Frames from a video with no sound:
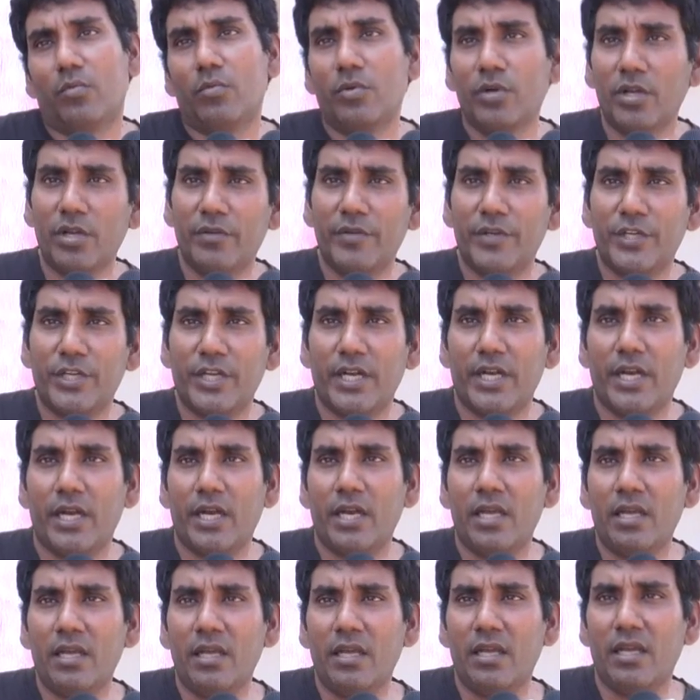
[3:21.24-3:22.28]
இன்னொரு விஷயம்
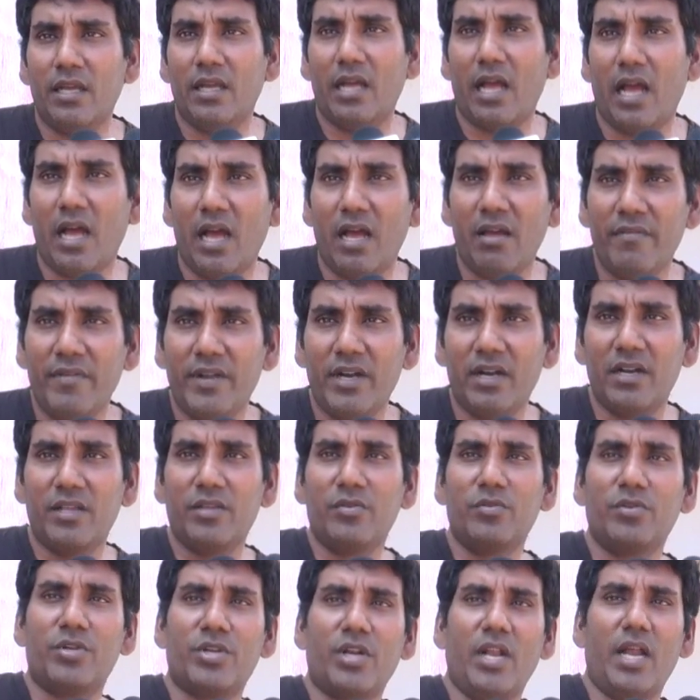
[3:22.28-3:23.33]
என்னென்னா ஆவிகளை
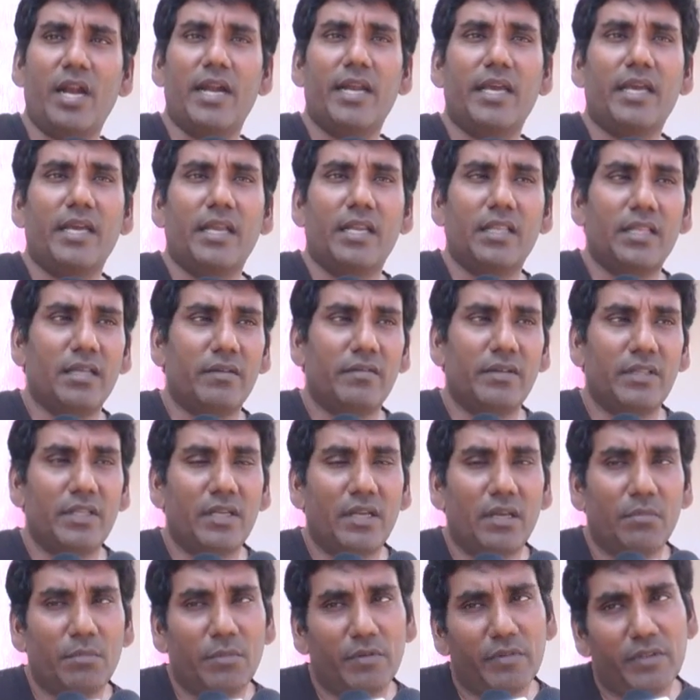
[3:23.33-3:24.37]
யூஸ்வலாக அடைக்கிறதுக்கு
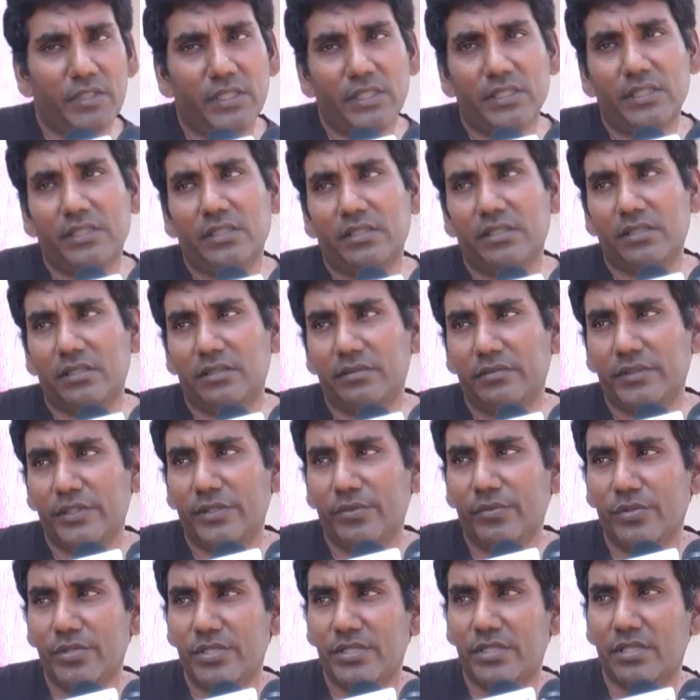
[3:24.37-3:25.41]
வந்து நம்ம வந்து
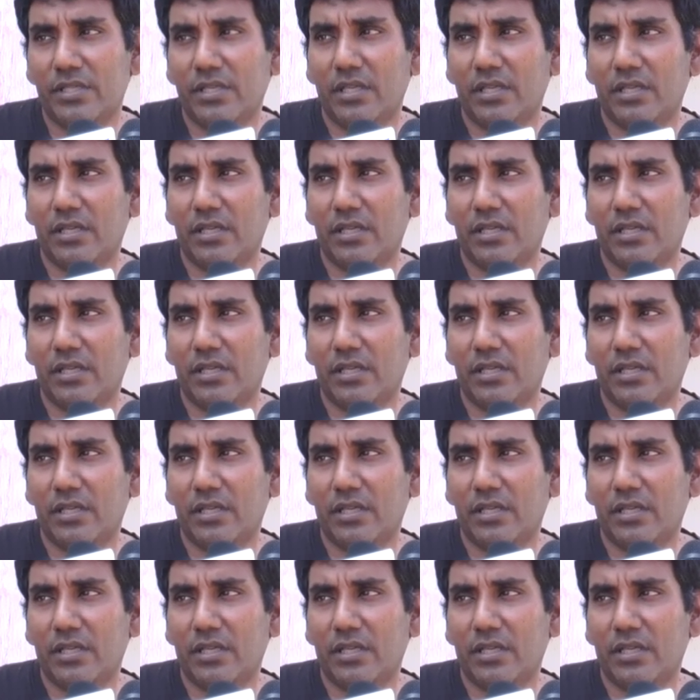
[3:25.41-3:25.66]
யூஸ்